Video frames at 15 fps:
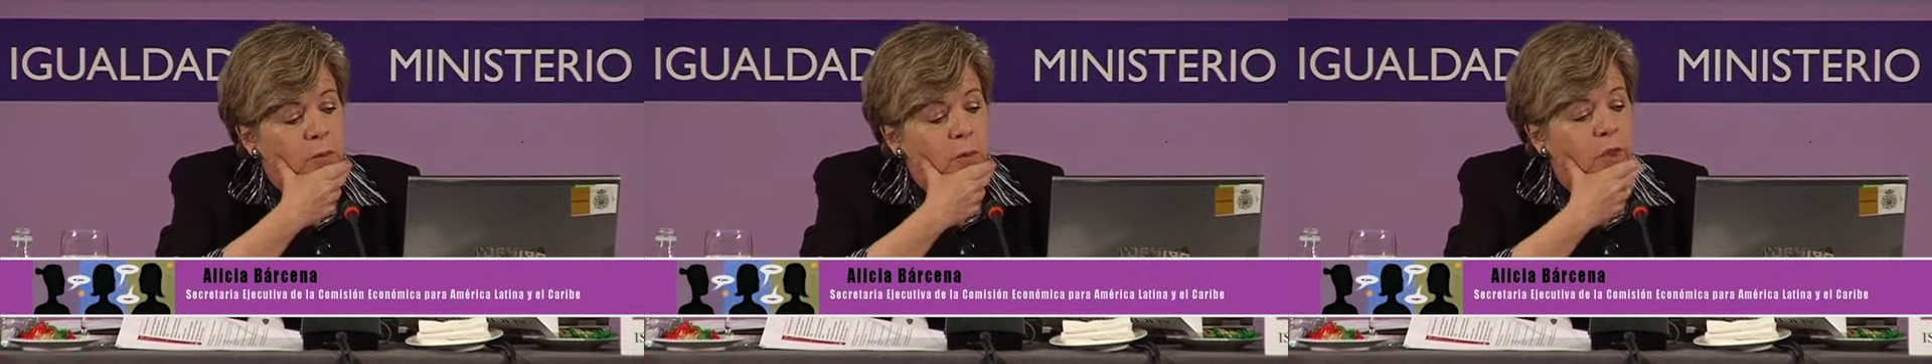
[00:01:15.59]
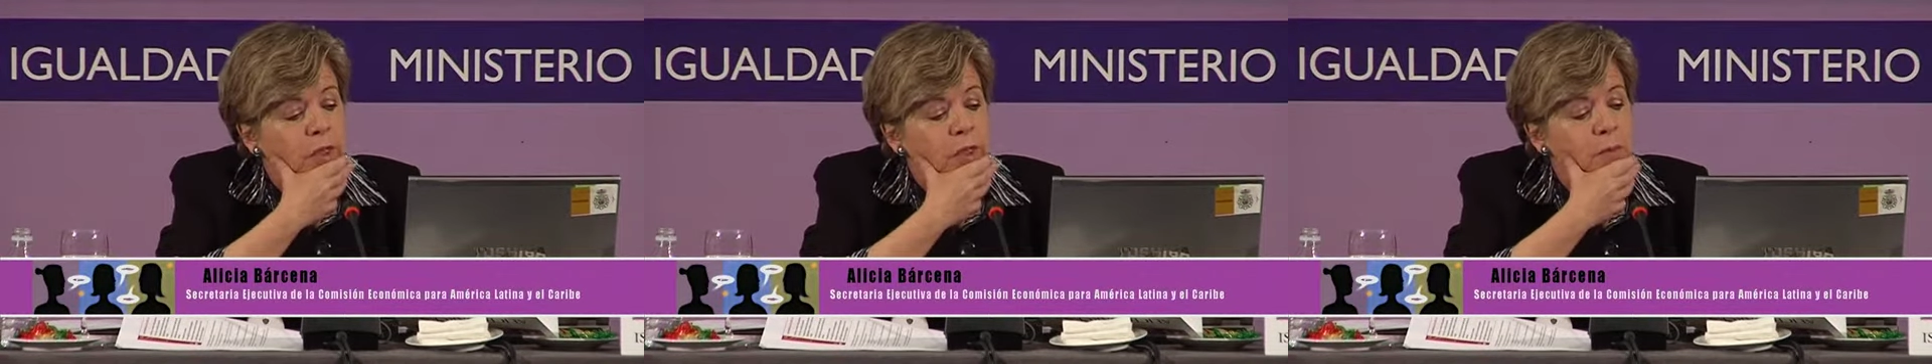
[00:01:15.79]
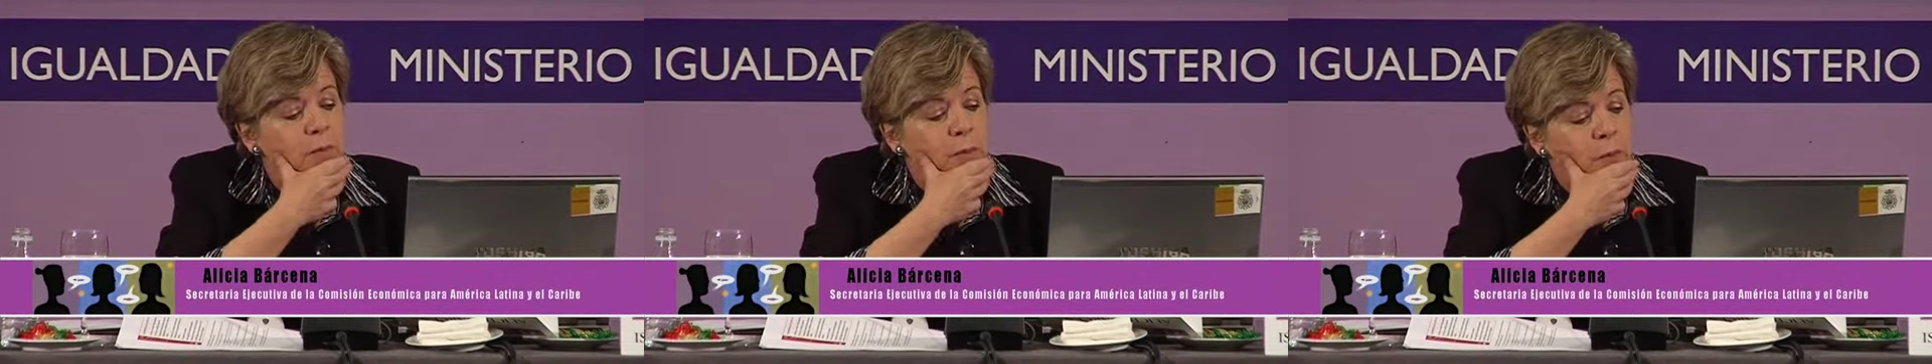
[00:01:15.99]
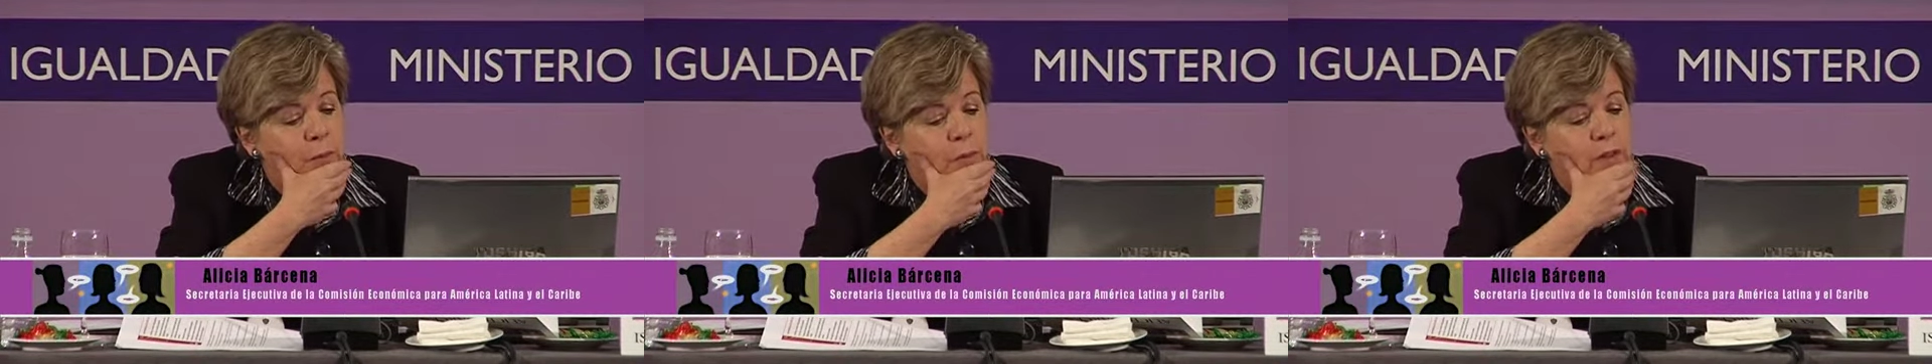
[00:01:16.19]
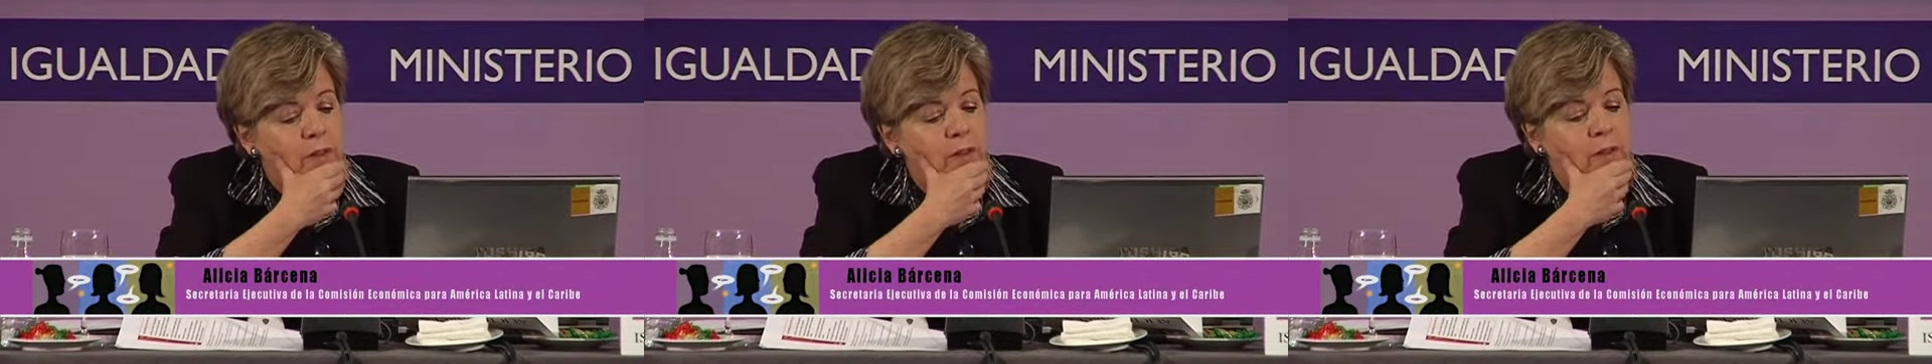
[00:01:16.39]
mujeres
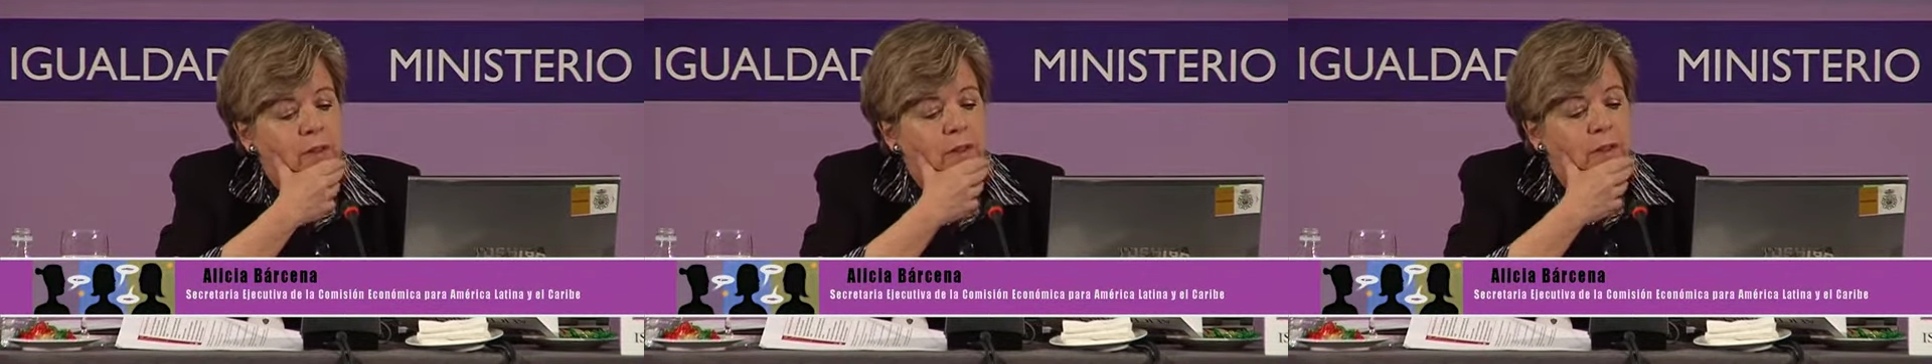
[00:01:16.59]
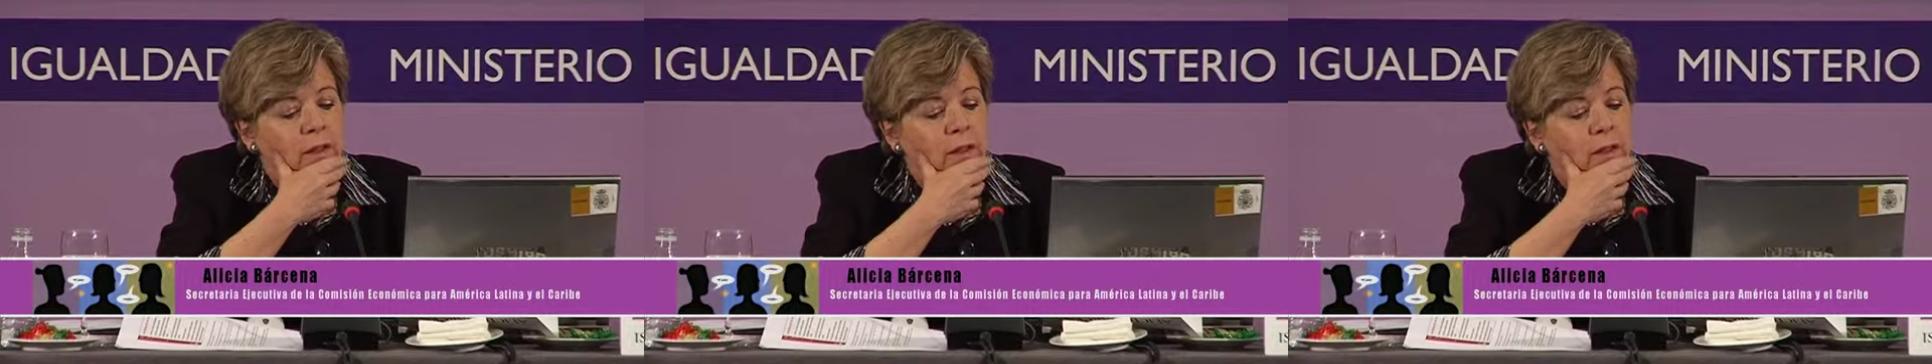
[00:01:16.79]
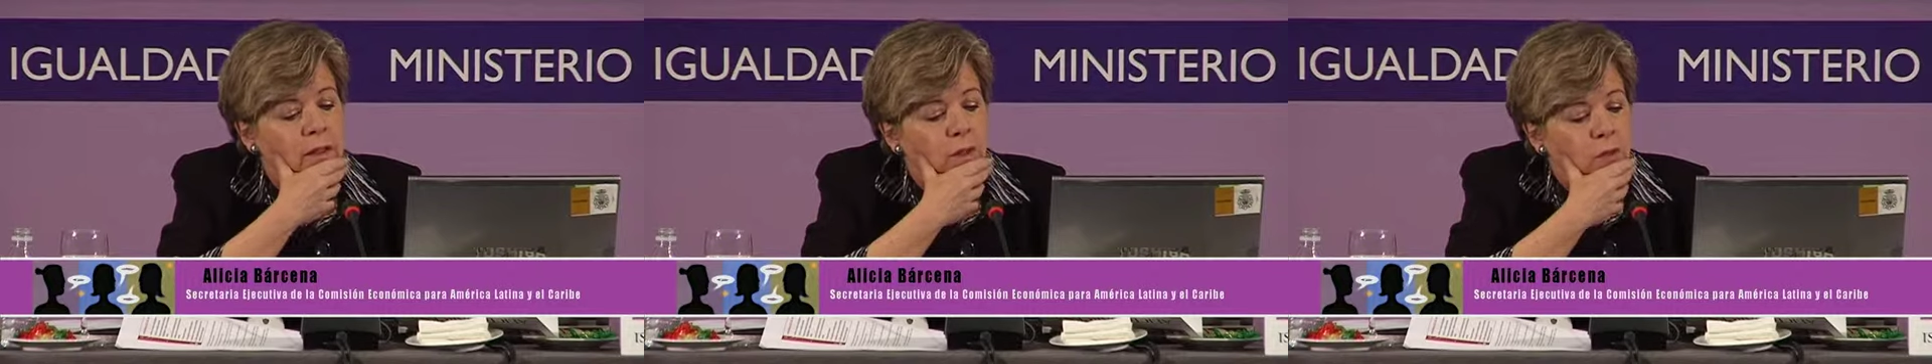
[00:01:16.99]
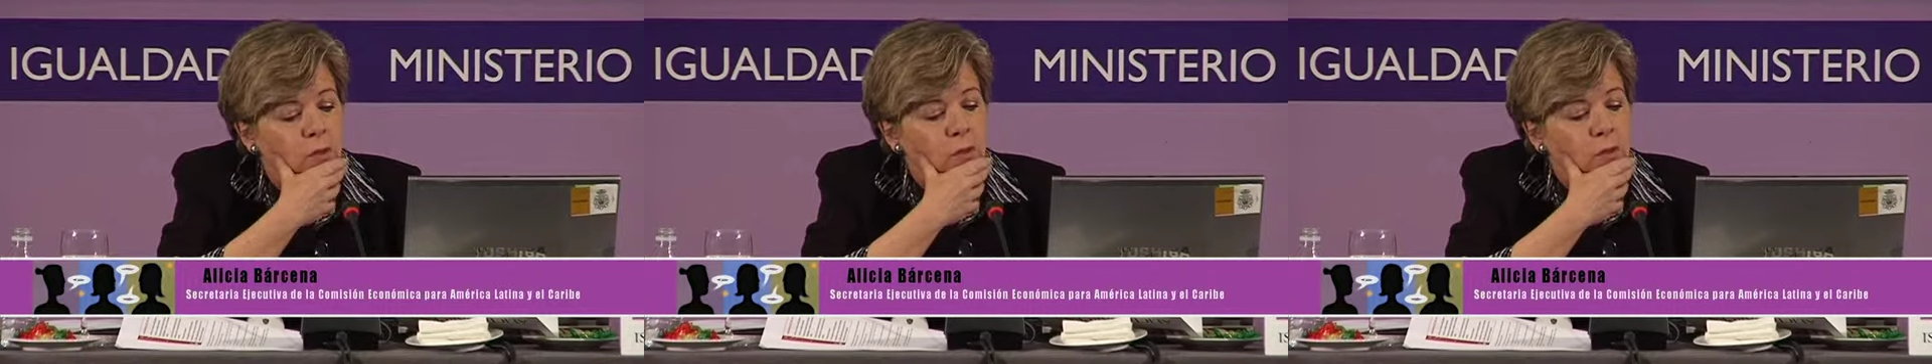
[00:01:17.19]
pobres en,